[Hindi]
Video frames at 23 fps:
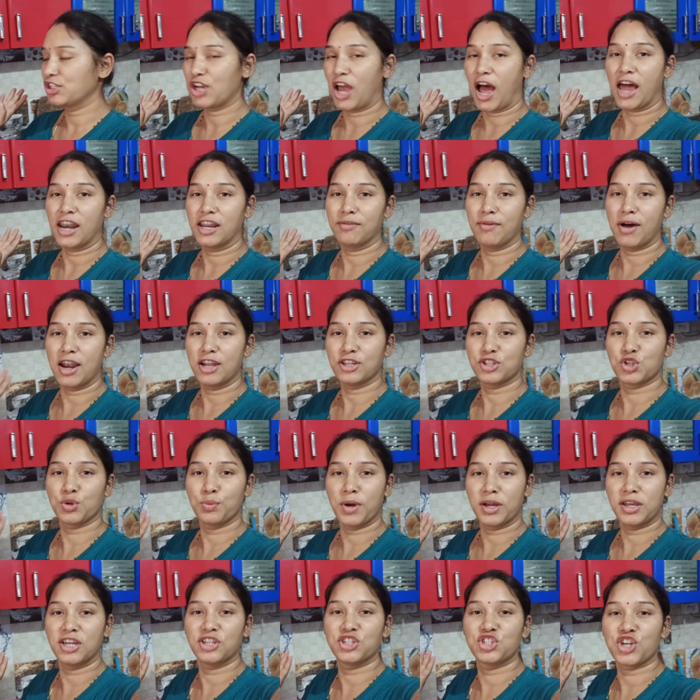जाने वाले
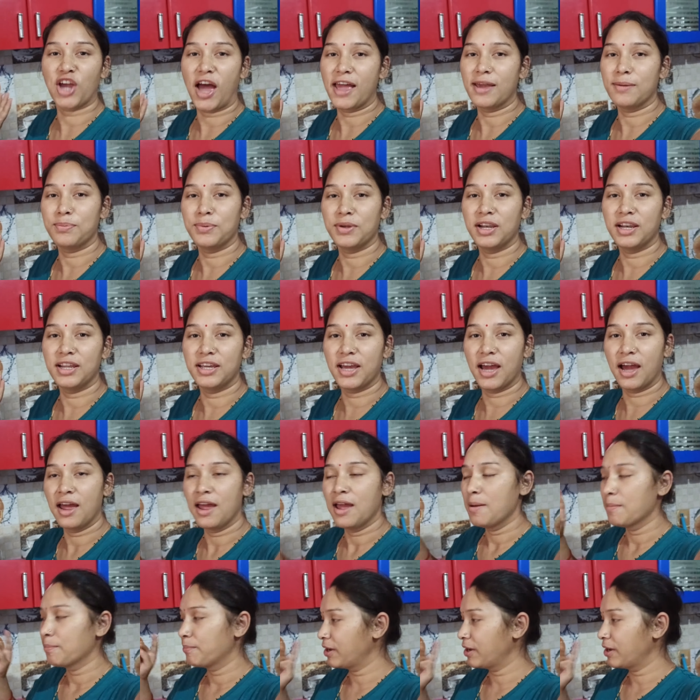सुबह की चाय पी लिए